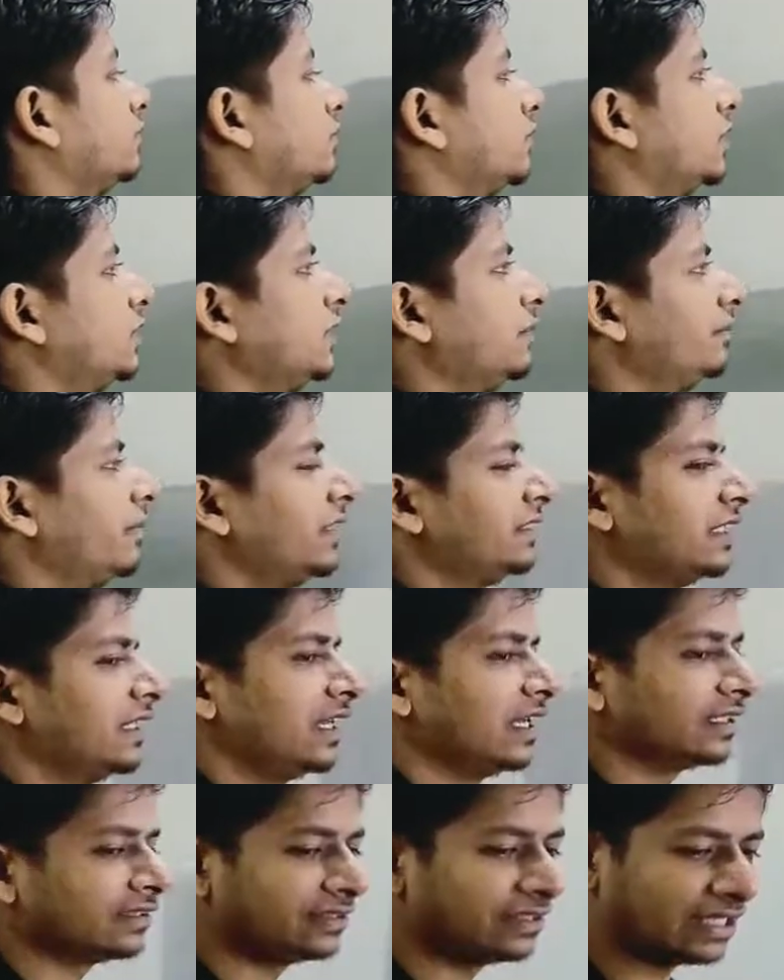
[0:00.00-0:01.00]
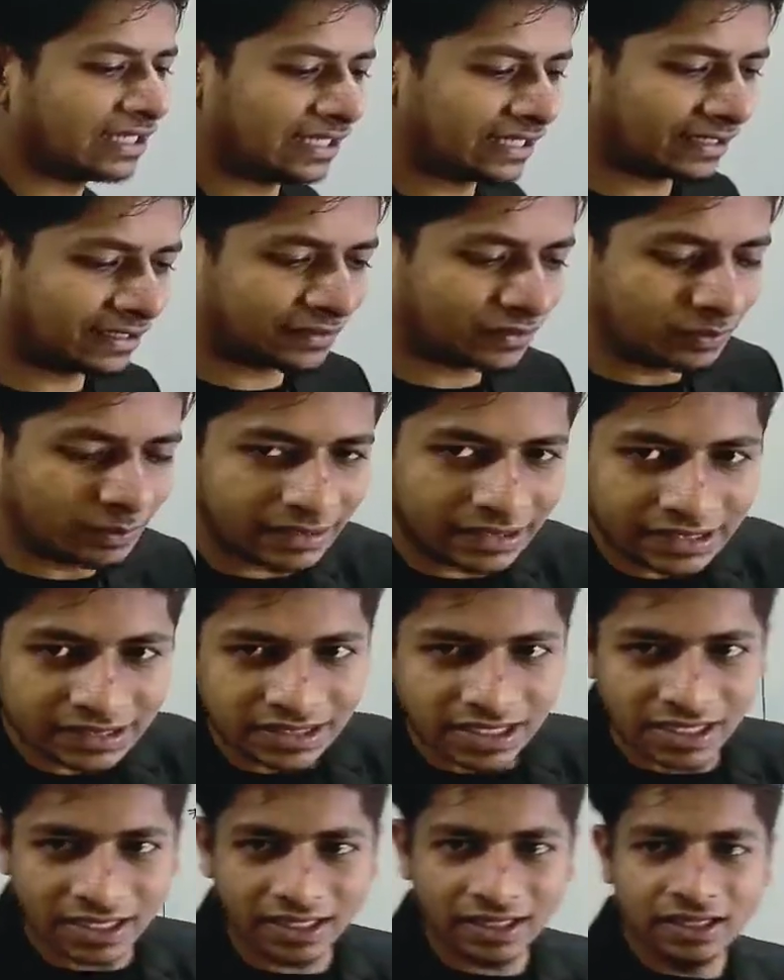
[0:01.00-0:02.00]
तो सिंपल सा लग दिया है कोई मरीज
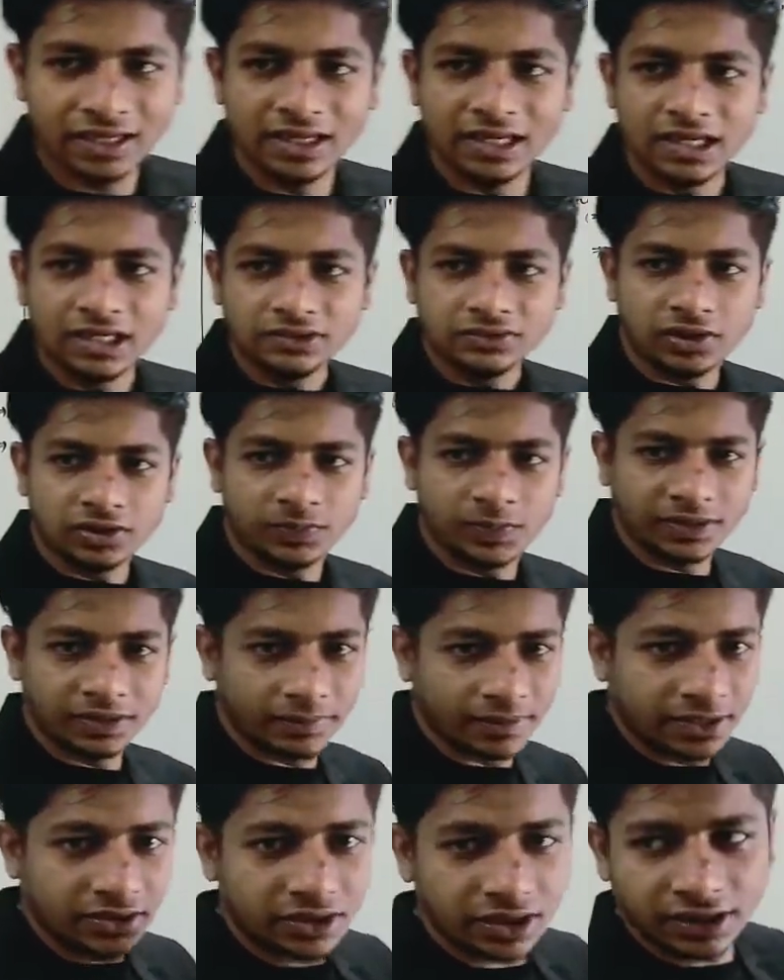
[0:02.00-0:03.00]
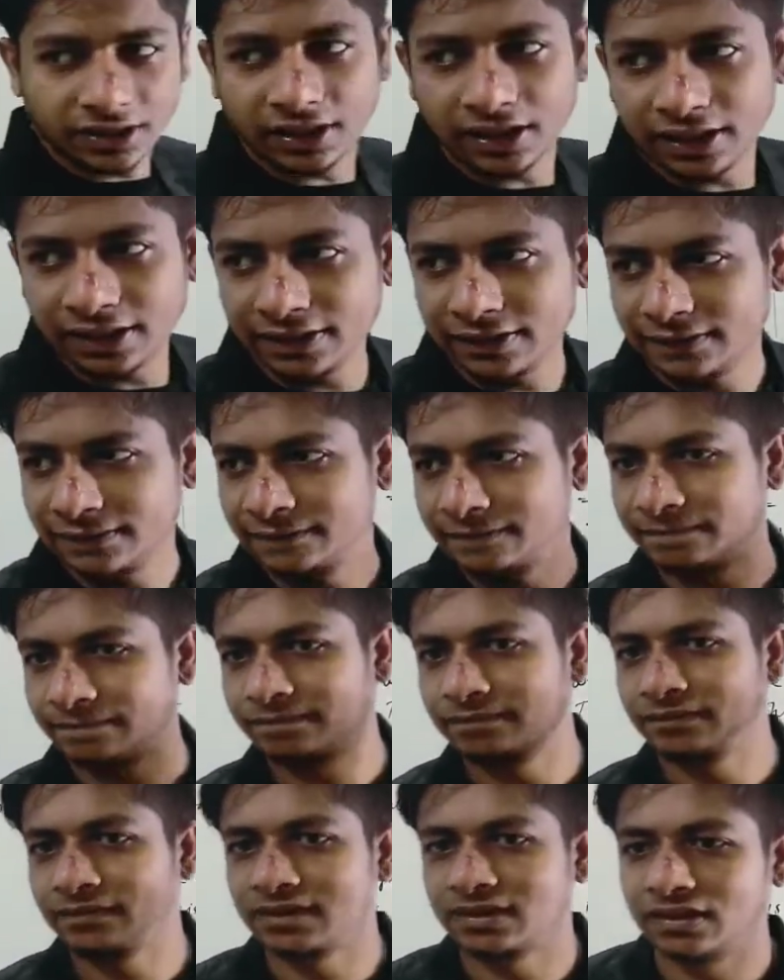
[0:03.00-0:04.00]
है तो हॉस्पिटल मरीज के लिए है
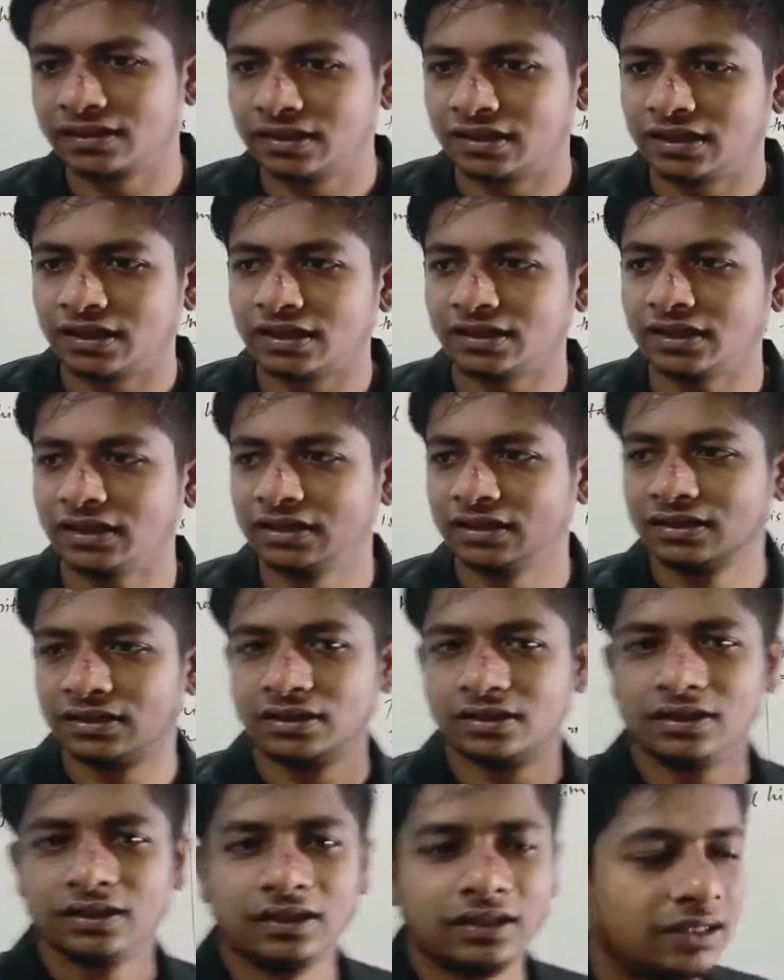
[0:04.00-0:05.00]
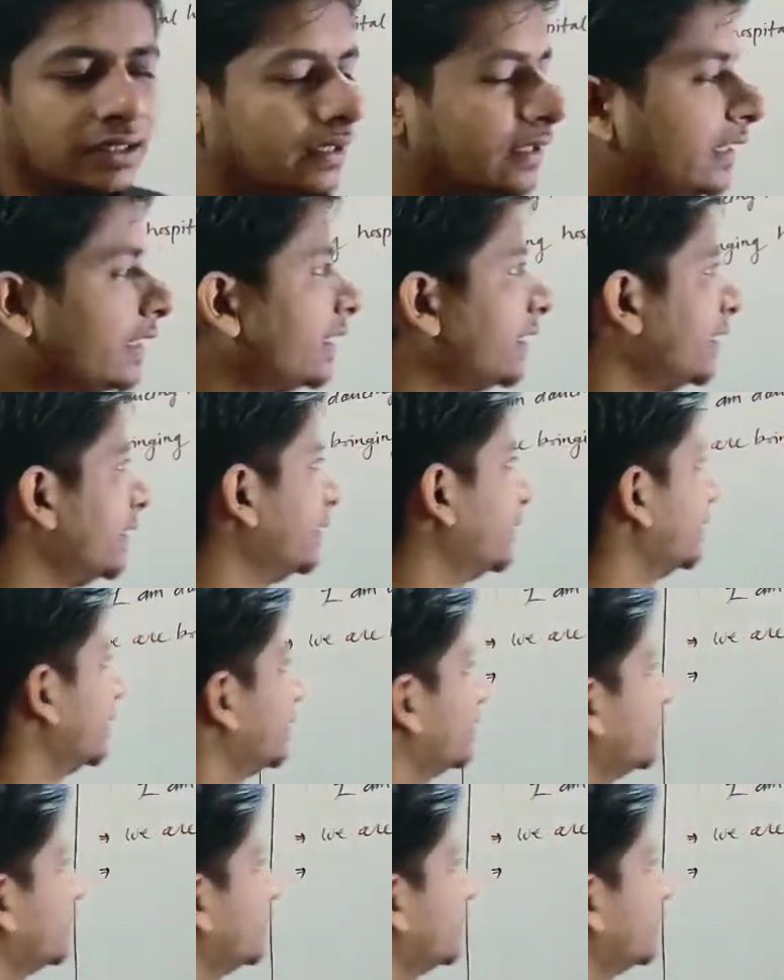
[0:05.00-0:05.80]
है ना लेकिन